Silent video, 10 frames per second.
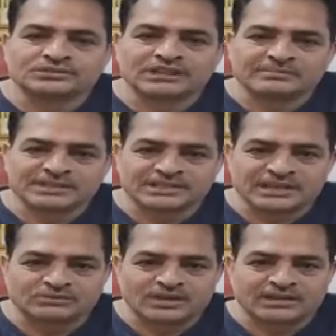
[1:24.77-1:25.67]
जिला
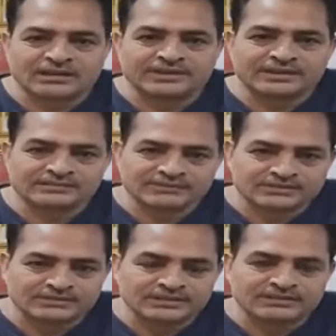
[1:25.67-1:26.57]
पंचायत द्वारा अवैध
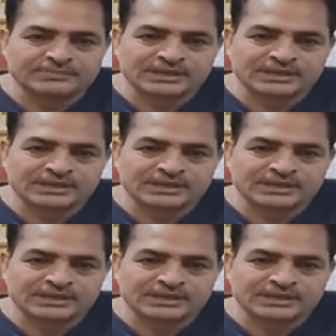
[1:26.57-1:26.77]
वसूली